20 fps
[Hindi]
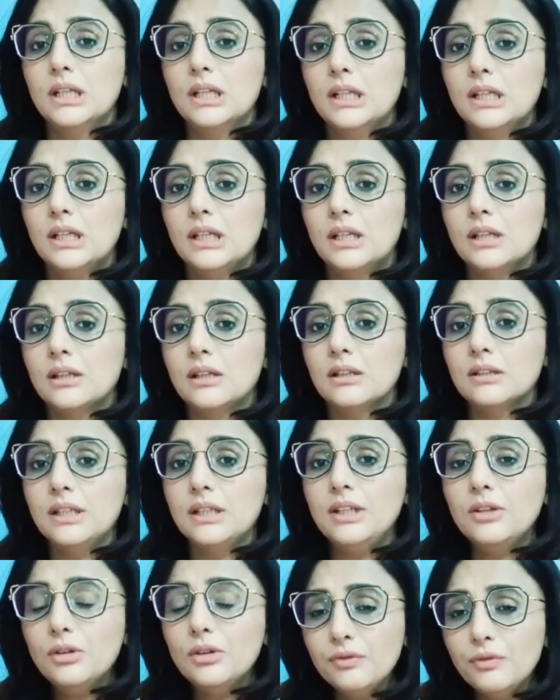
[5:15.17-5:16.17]

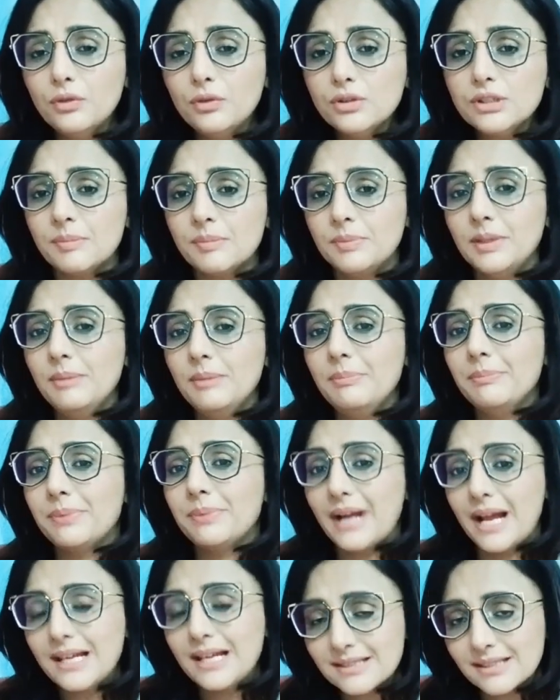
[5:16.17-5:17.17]
तीनों ही फ़ोन्स अपने
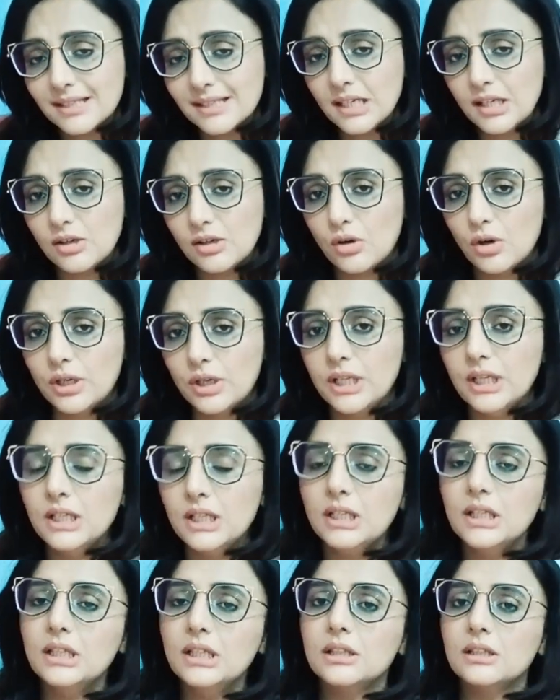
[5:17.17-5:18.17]
प्राइस के
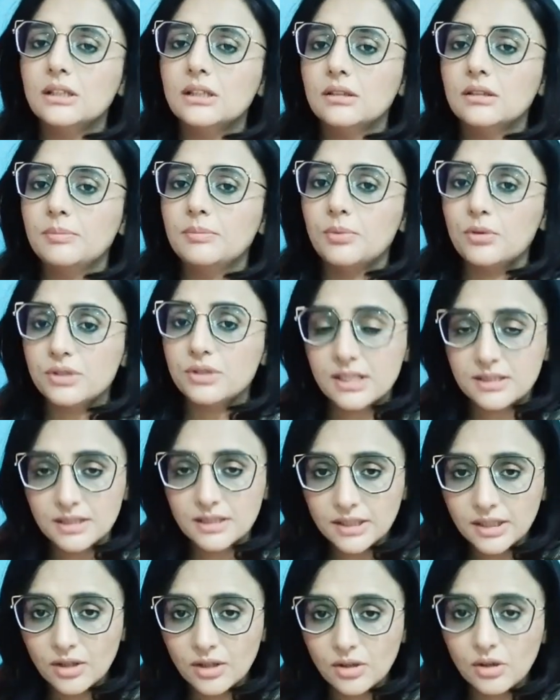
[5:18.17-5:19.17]
अकॉर्डिंग
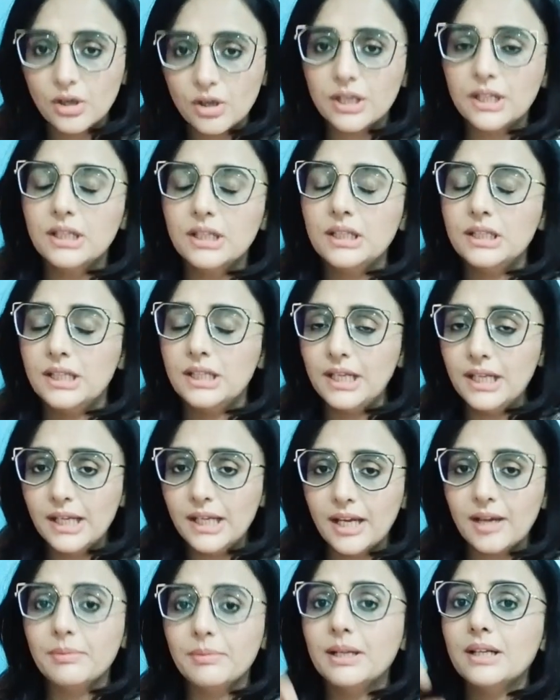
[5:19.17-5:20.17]
प्रोसेसर के अकॉर्डिंग ठीक
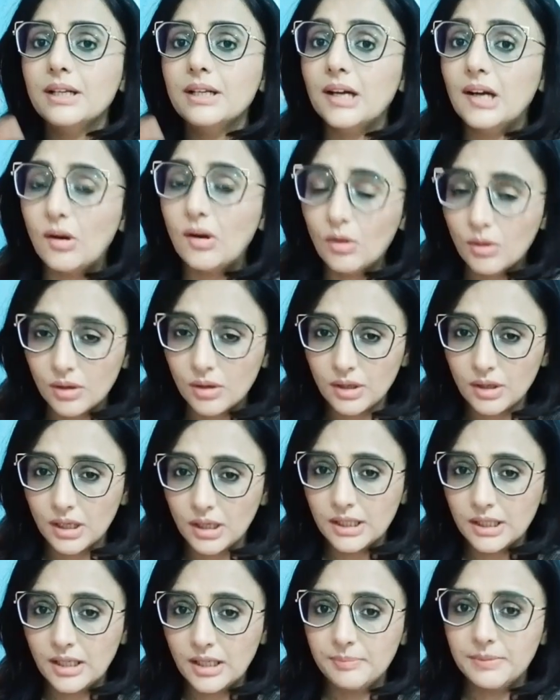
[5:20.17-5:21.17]
हैं बट और
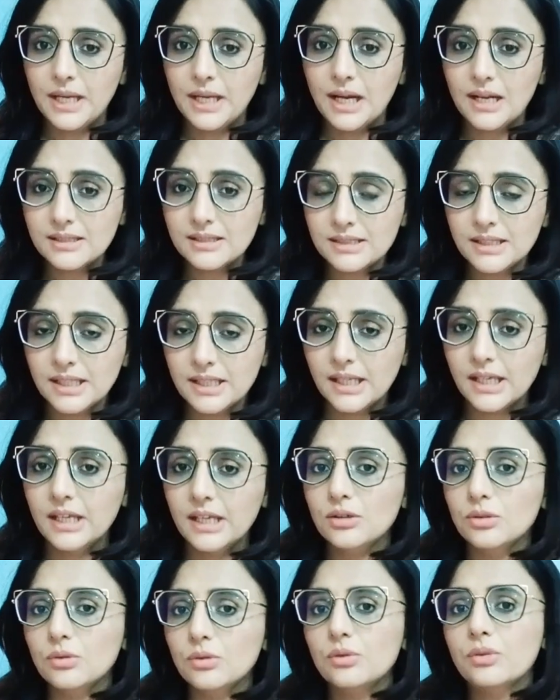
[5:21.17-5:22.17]
अगर आप ध्यान से देखें
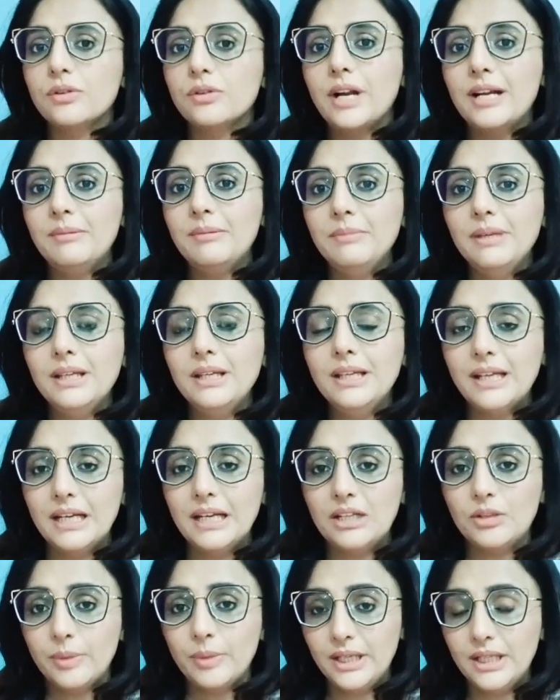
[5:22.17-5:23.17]
तो Redmi
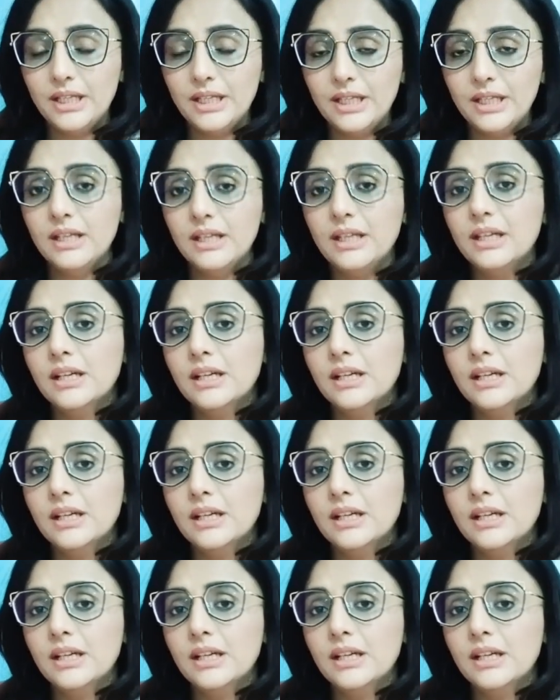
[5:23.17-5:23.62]
K20